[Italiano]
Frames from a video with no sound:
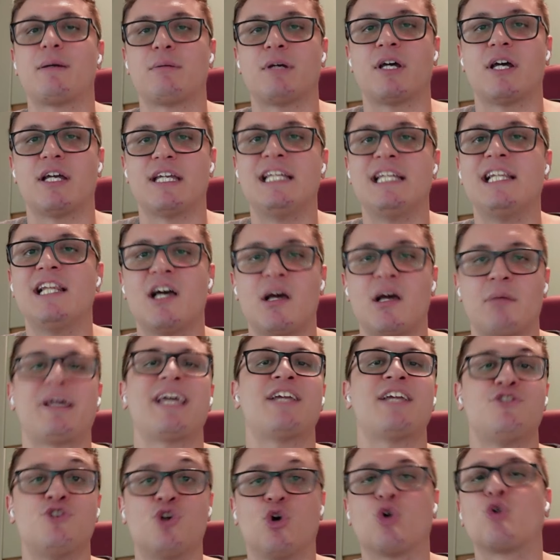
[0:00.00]
il
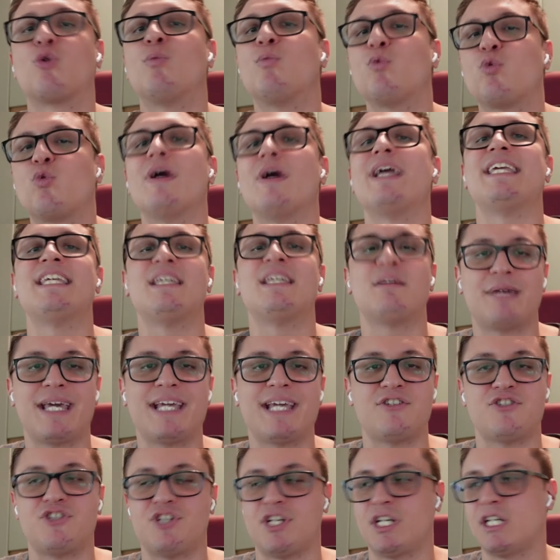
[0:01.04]
regno o comunque i
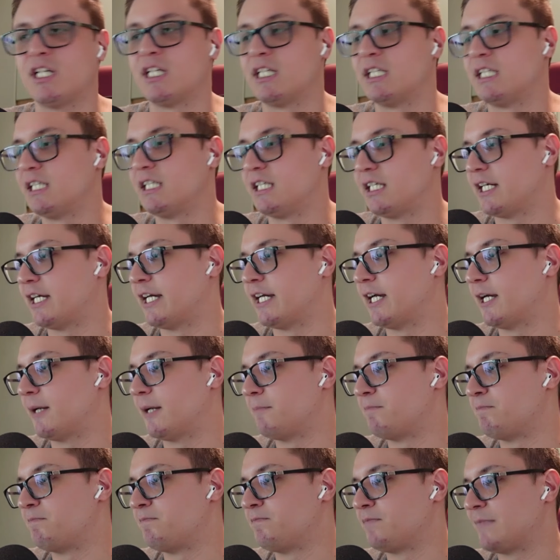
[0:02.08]
regni
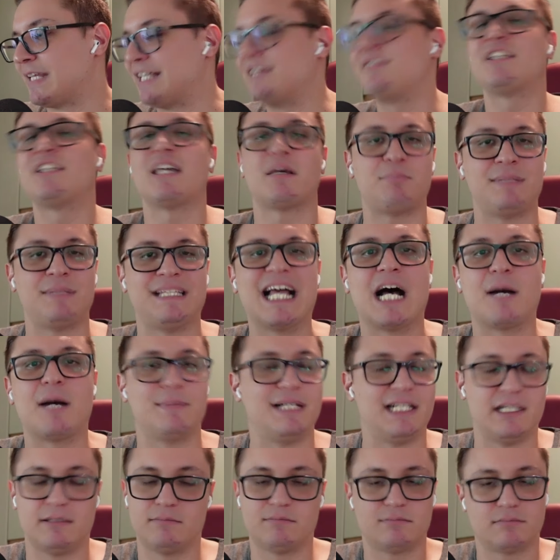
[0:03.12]
ehm,
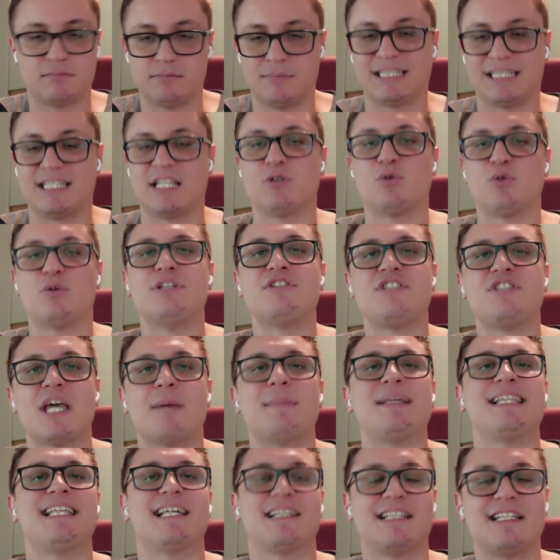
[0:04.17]
interminabili mettendoli insieme
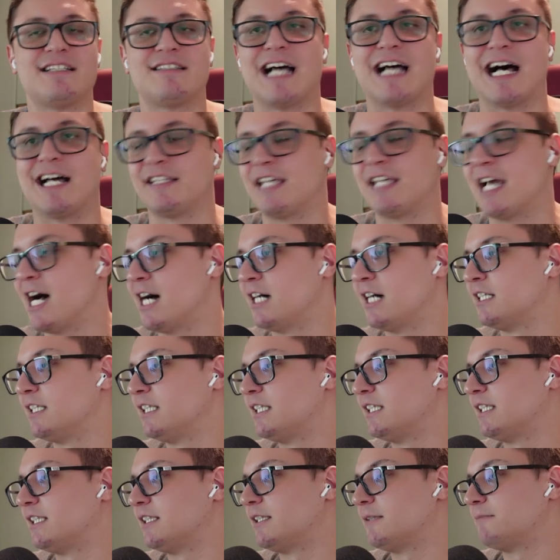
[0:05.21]
di Adesania
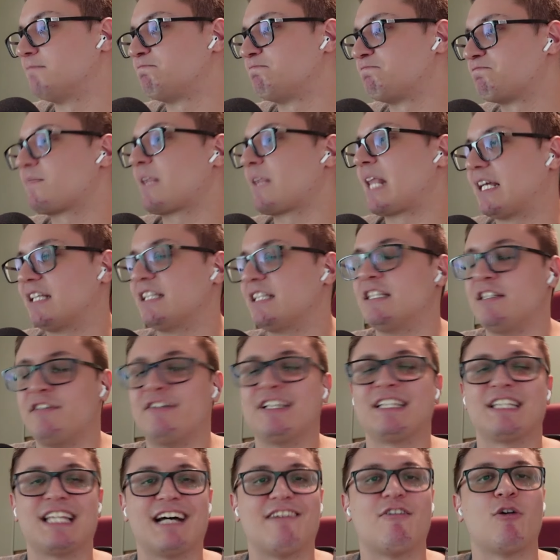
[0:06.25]

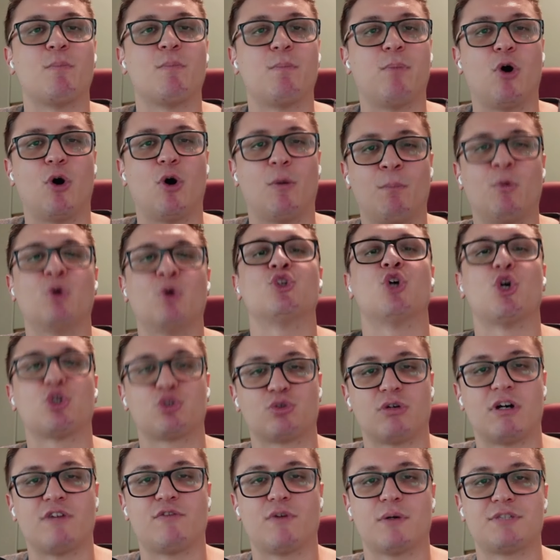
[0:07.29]
diventava un po' monotona
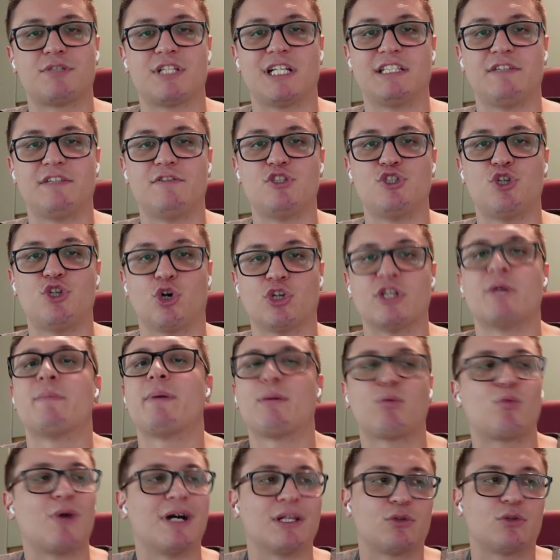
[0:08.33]
forse la divisione per
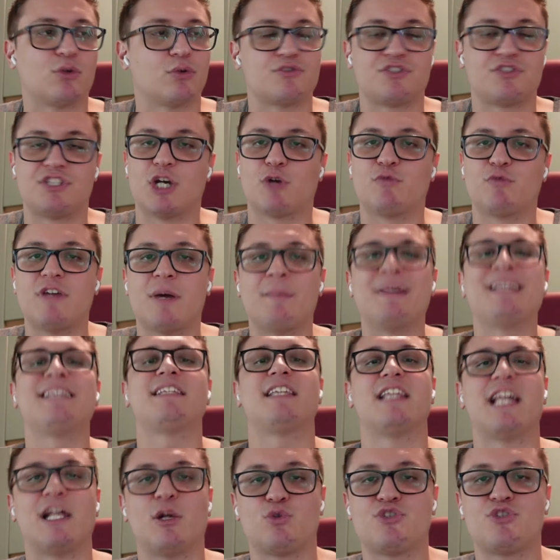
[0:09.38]
quanto sia ovviamente da
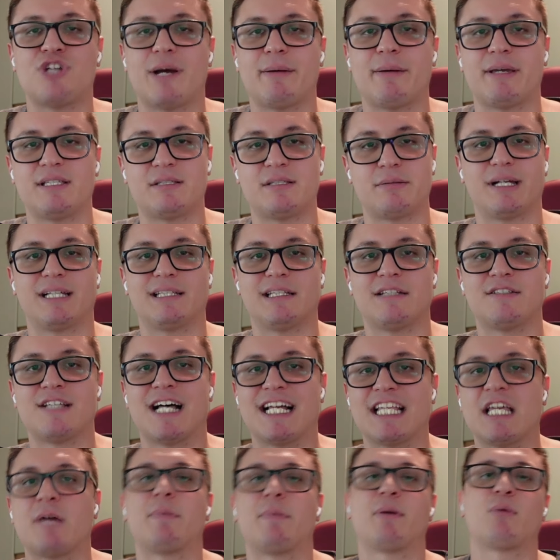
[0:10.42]
elogiare Israel
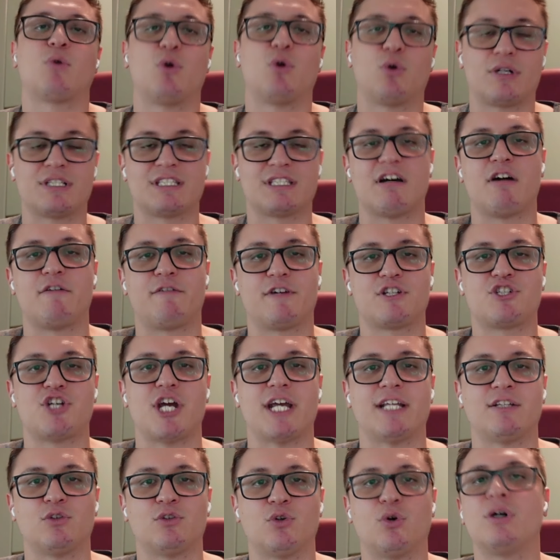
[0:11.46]
Adesania per quello che stava
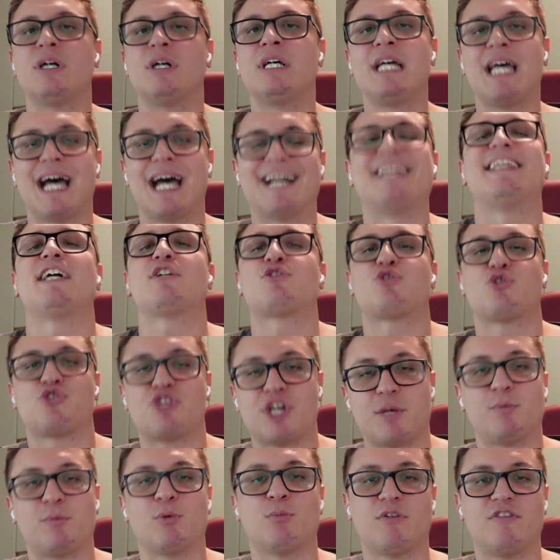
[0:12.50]
facendo adesso c'è
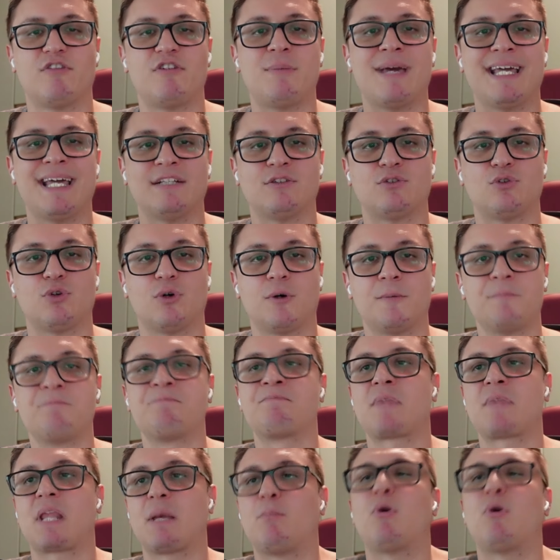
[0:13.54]
più movimento
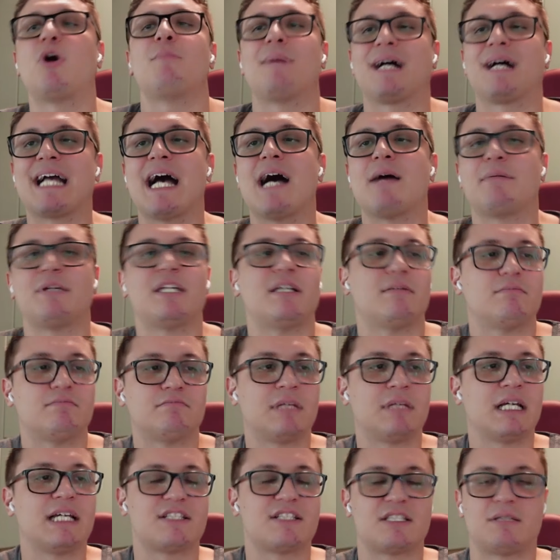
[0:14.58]
poi magari
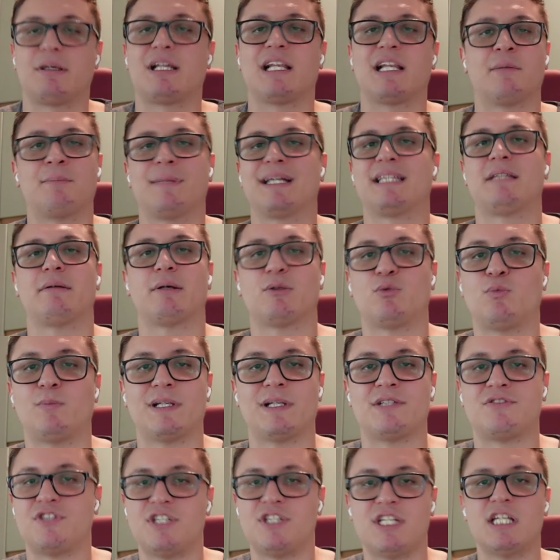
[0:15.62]
Strickland batterà
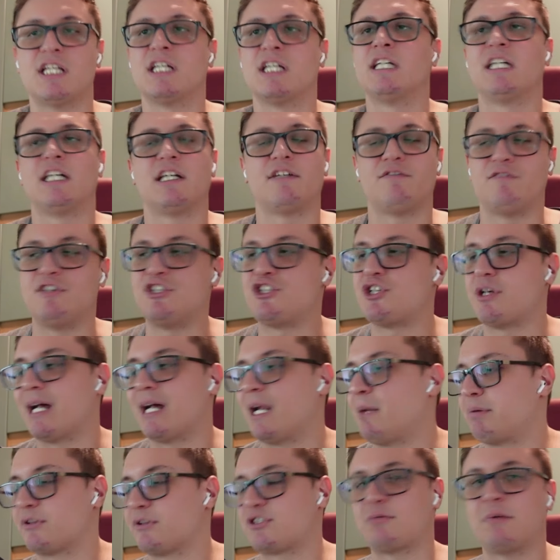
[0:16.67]
Duplessis vincerà le
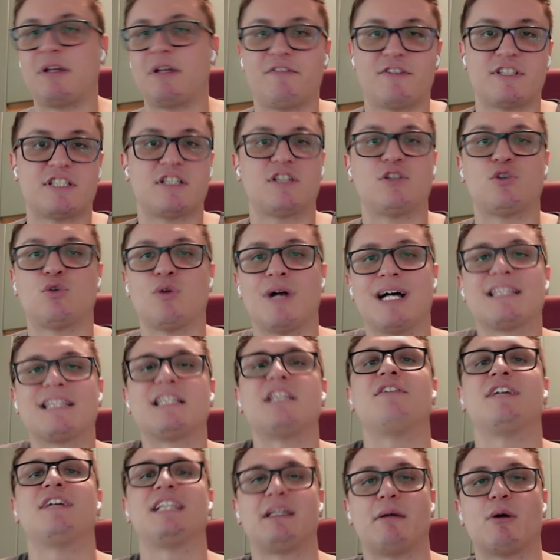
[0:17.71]
prossime difese titolate
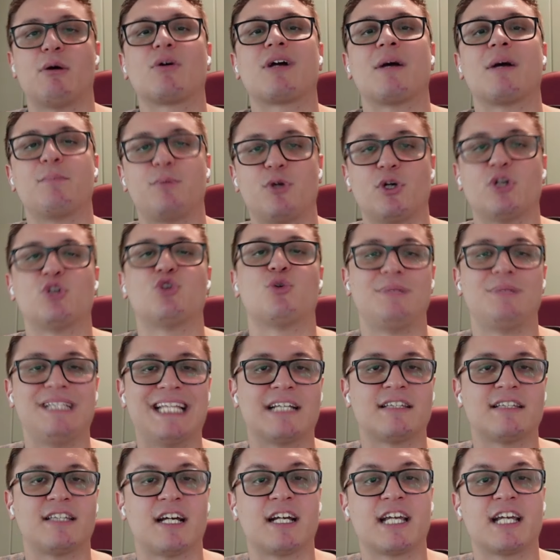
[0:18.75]
diventerà un campione dominante
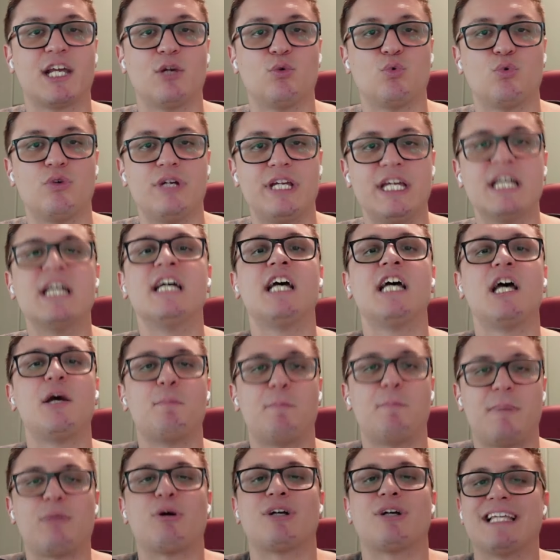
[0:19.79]
anche lui
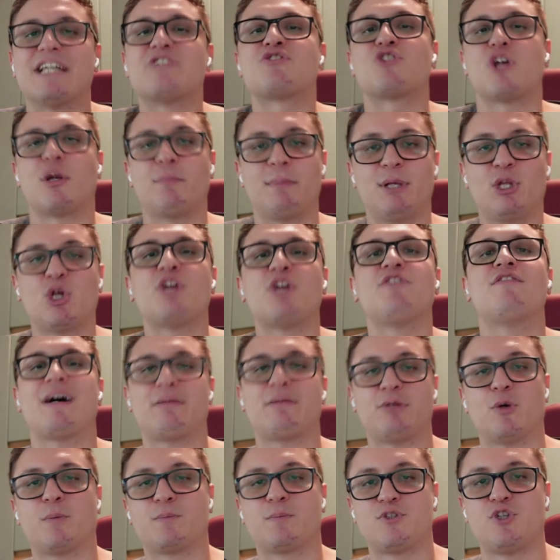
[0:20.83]
però adesso almeno hai varie
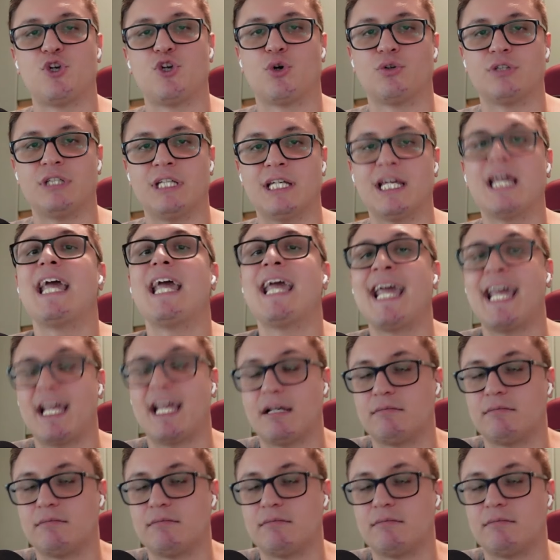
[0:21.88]
opzioni e